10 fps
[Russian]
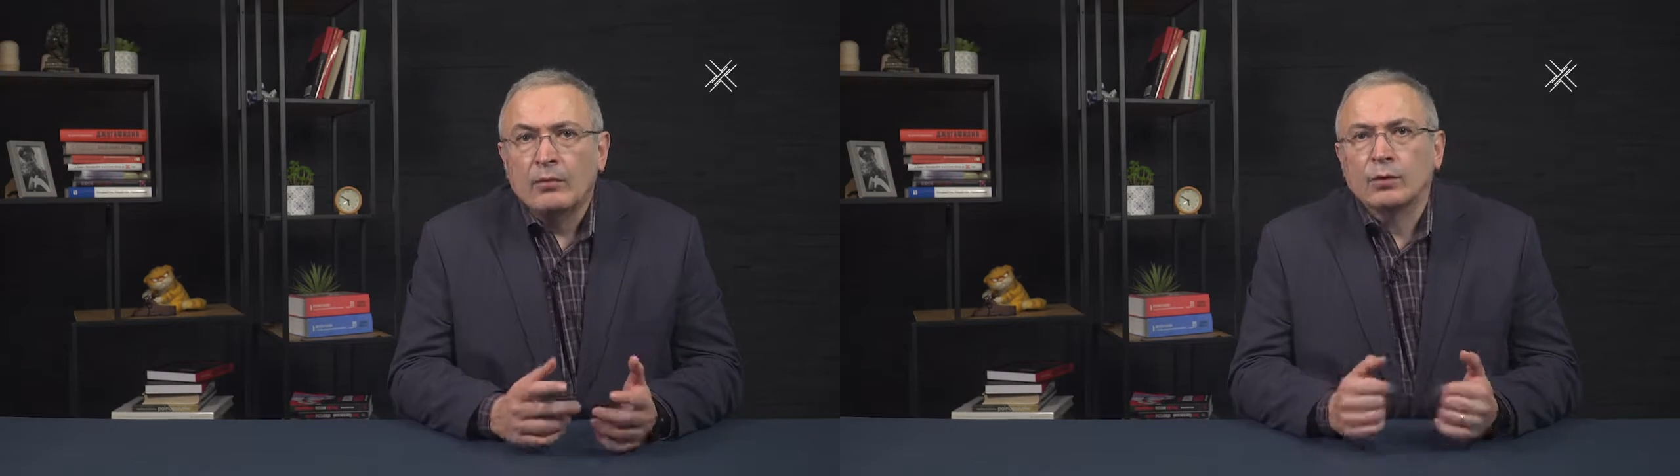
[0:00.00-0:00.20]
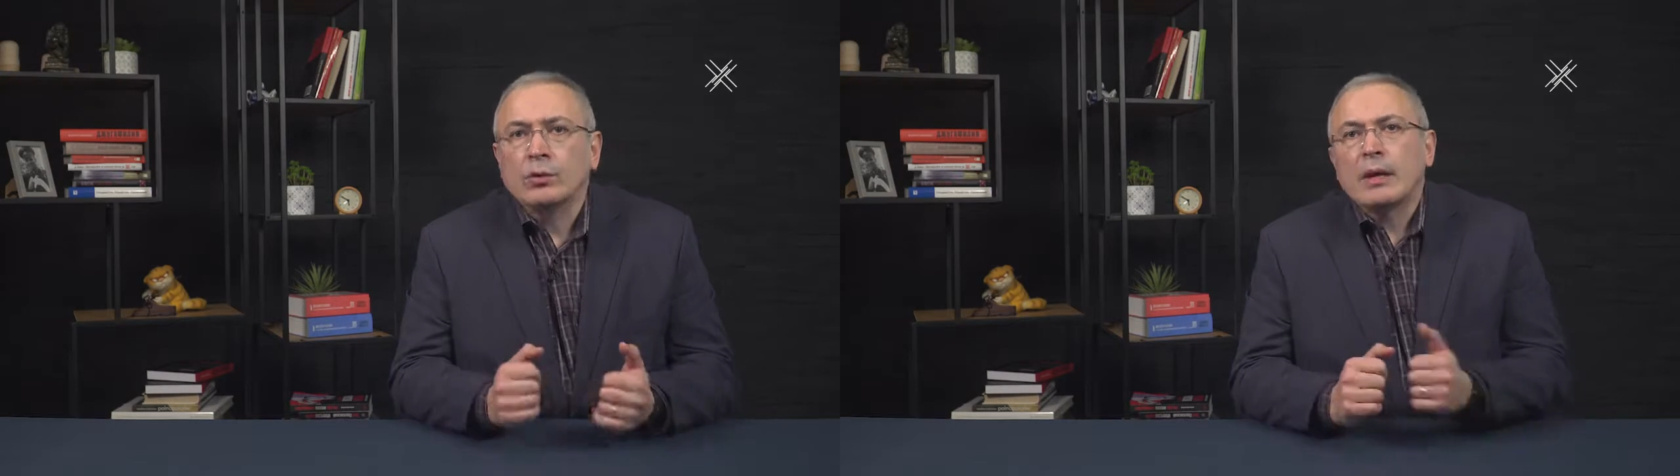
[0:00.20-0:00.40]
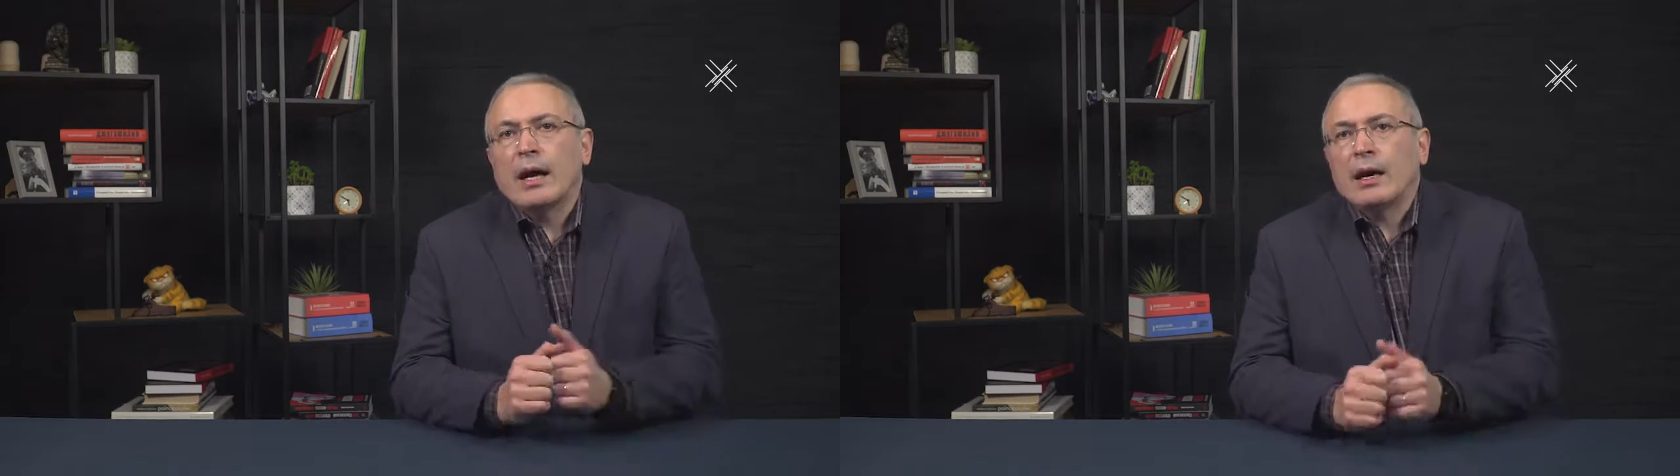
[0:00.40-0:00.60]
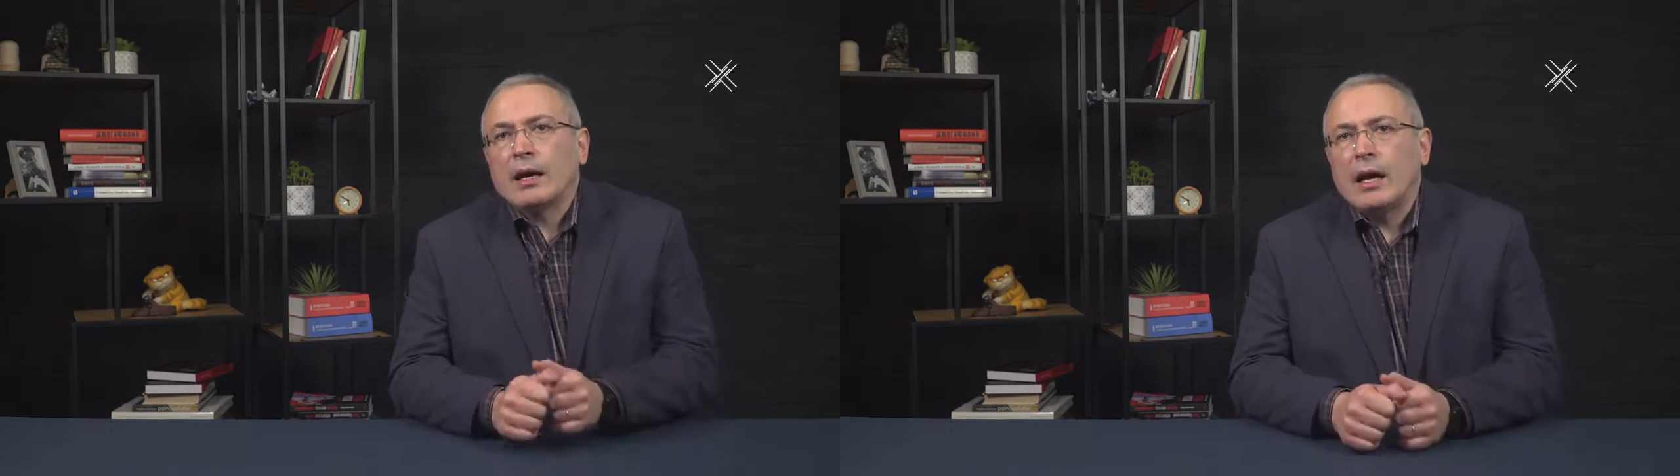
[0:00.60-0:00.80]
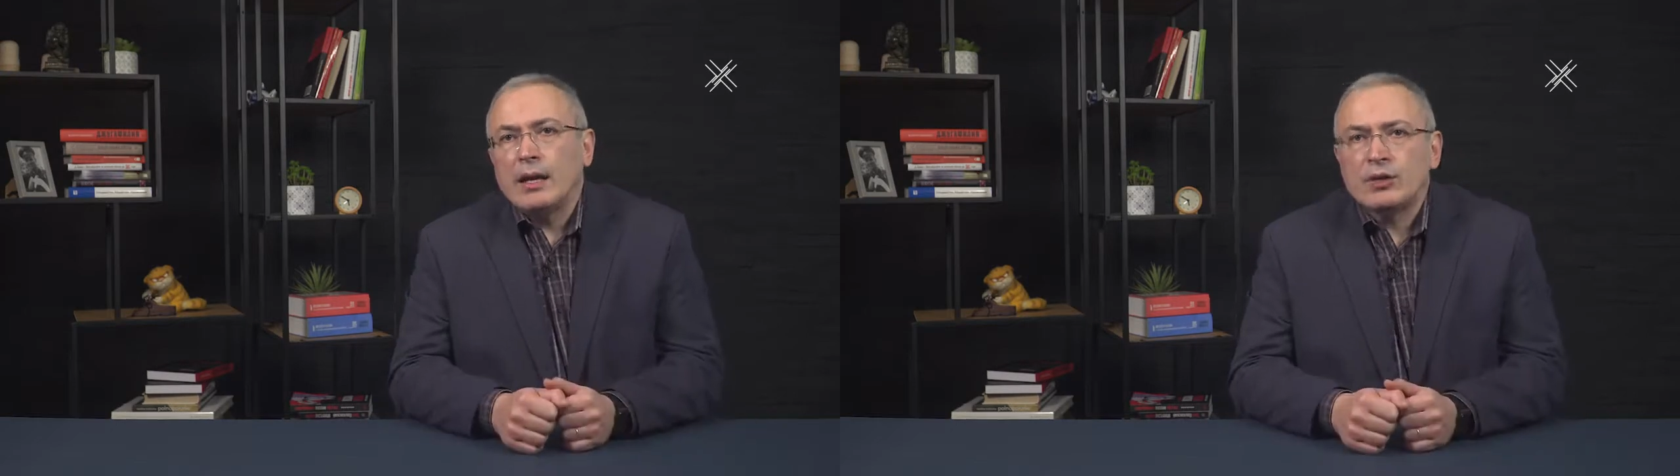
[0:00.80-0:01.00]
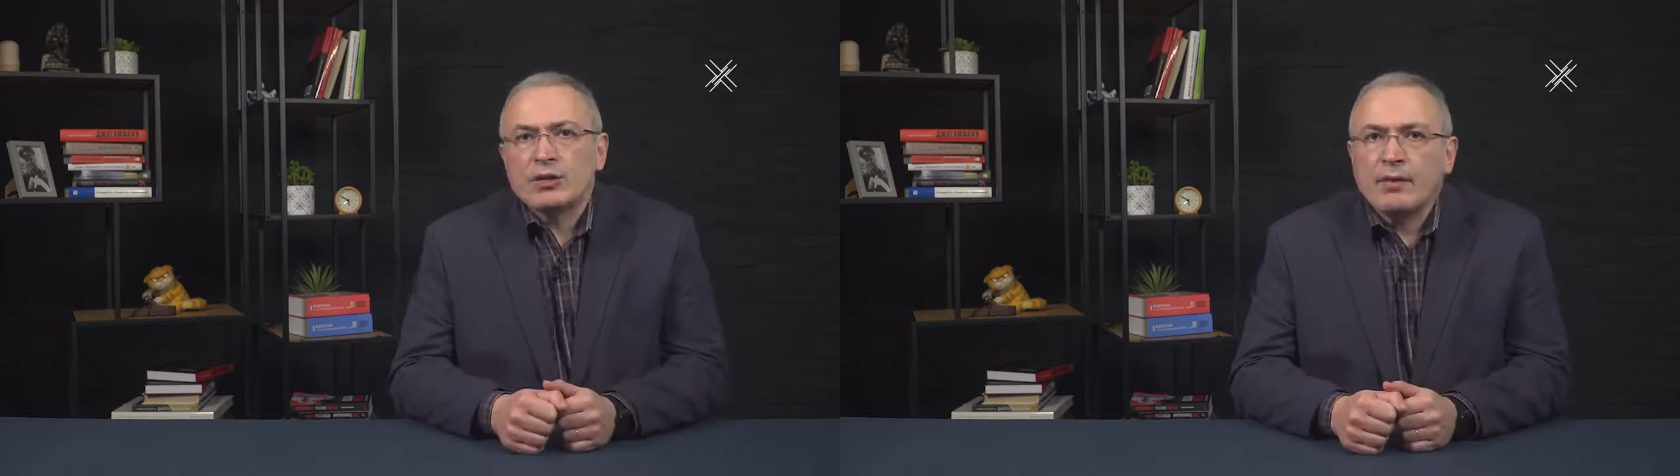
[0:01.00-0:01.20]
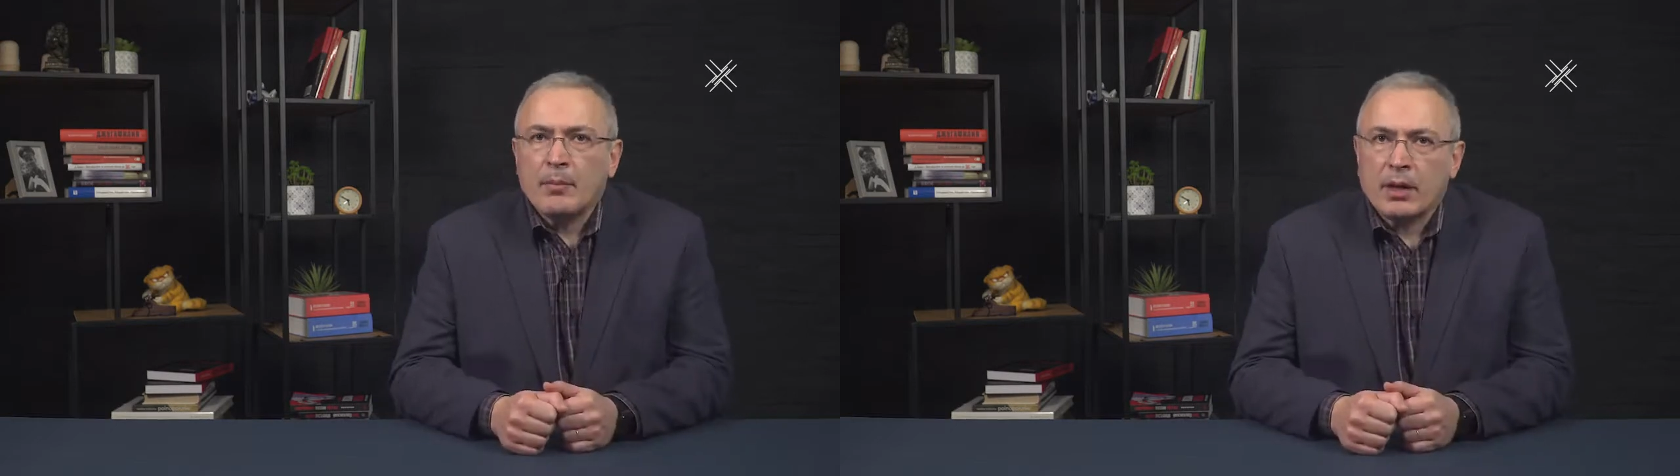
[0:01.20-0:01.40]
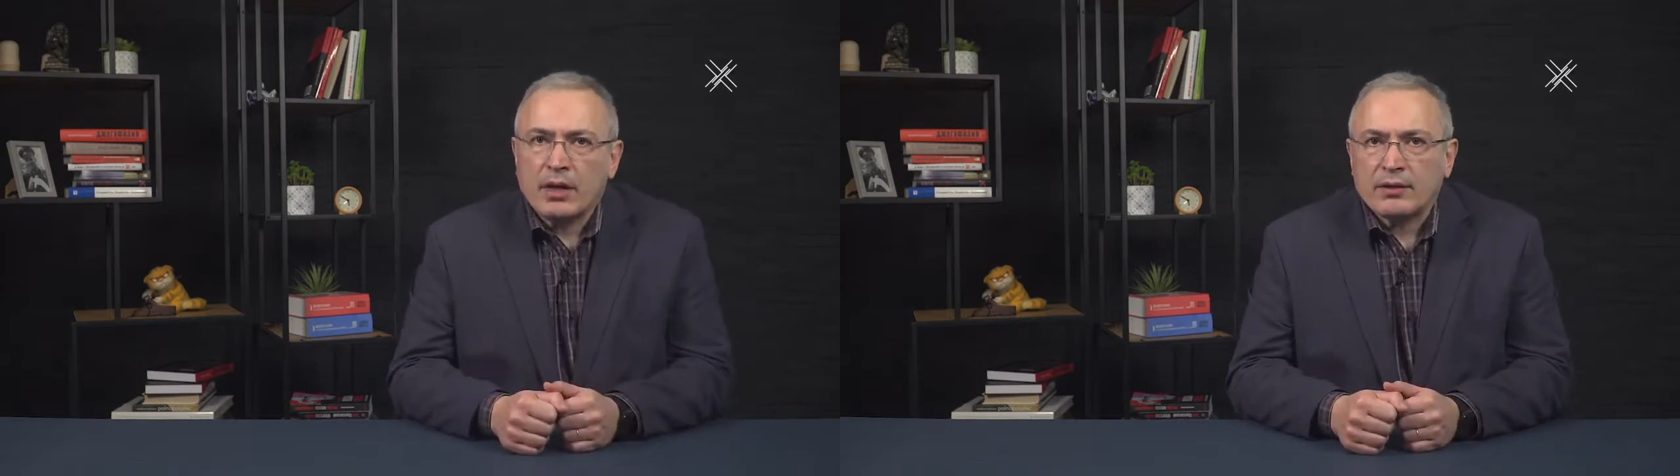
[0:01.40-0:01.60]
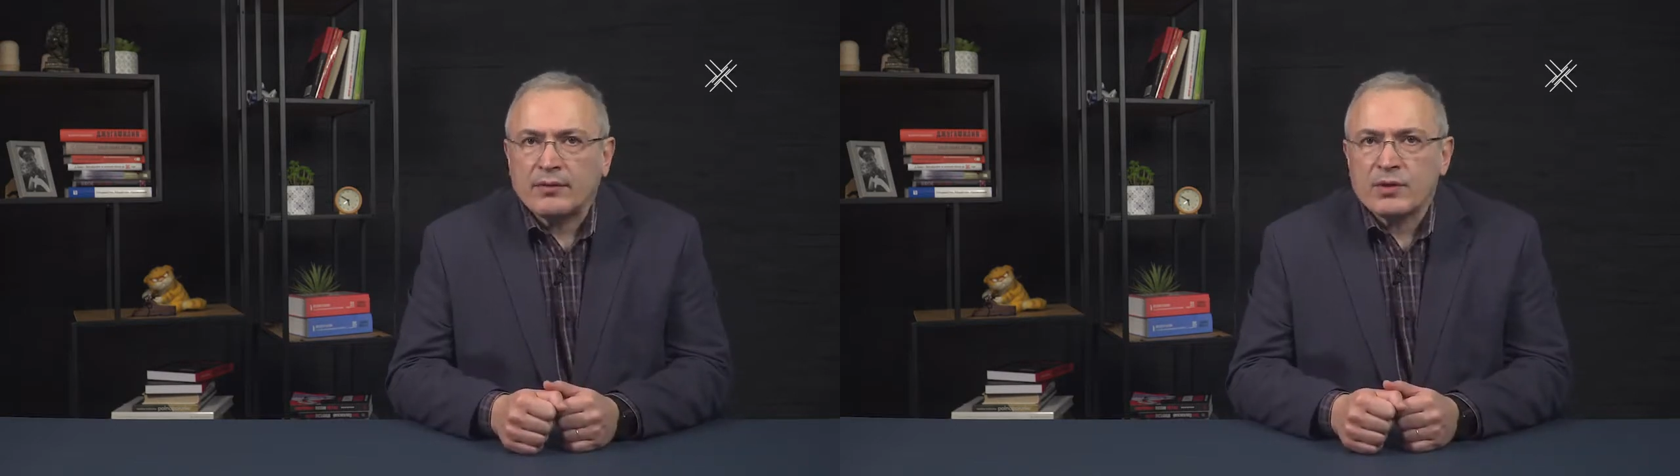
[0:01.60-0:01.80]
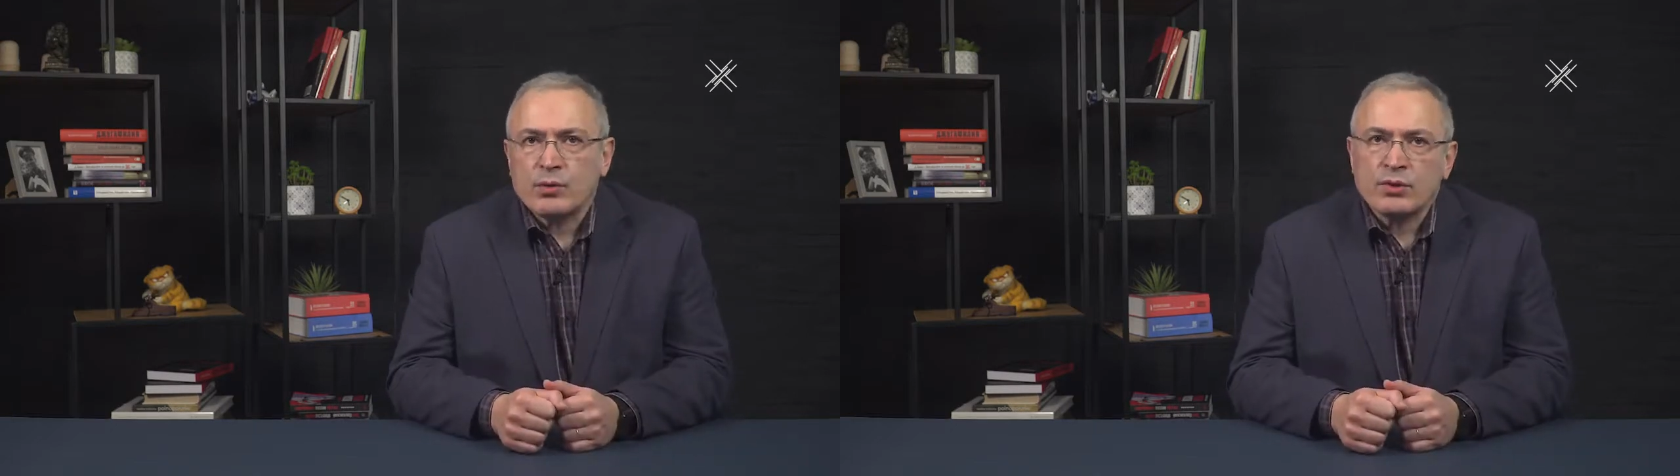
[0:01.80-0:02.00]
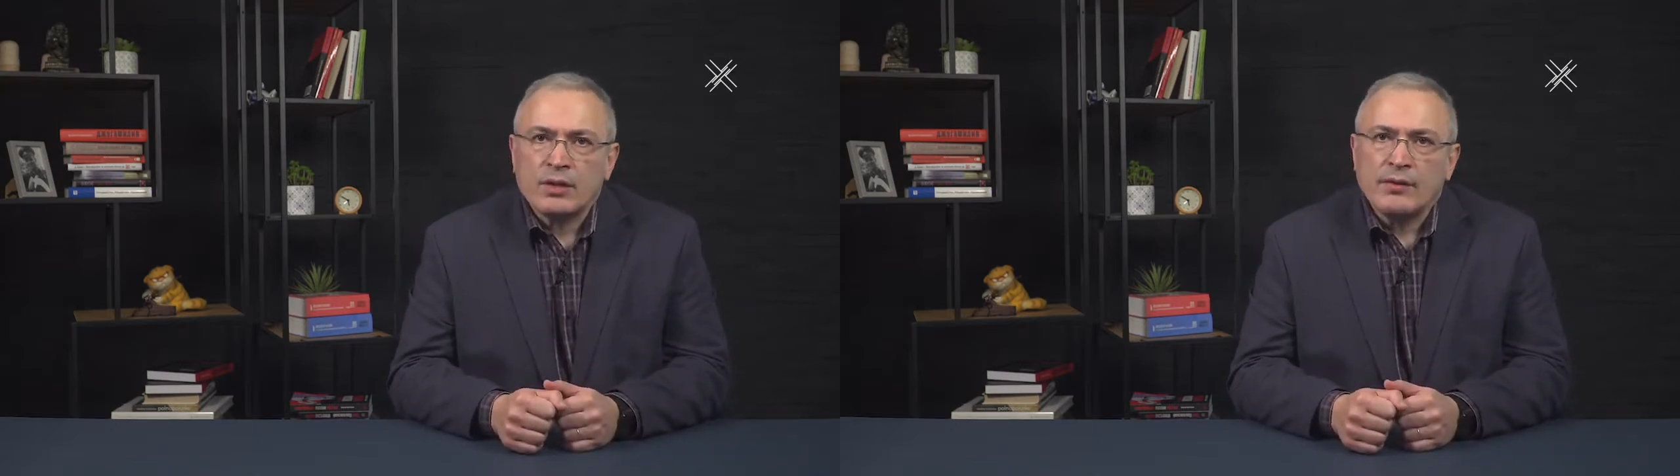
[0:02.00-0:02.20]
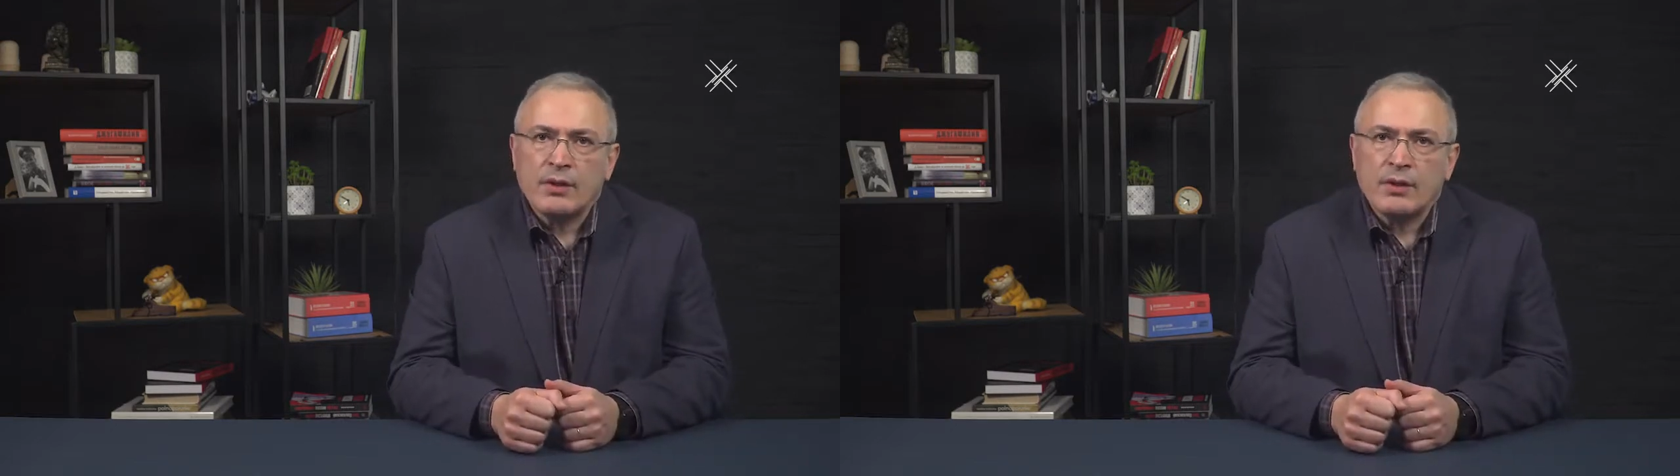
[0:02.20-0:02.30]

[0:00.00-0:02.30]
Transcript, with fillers: Вот только количество аппаратов искусственной